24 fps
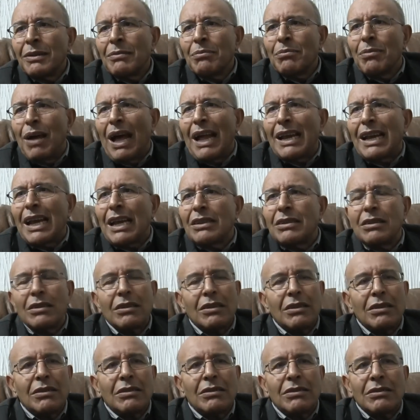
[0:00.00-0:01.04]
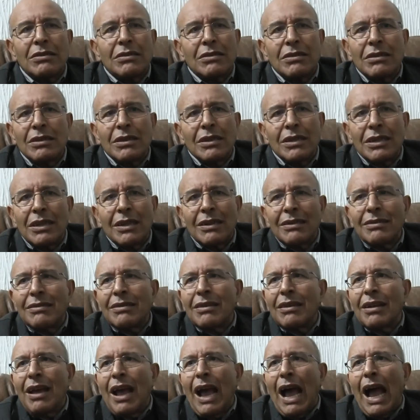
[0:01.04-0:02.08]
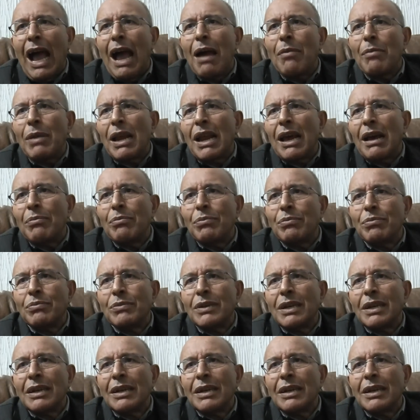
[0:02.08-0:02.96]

معناها عامله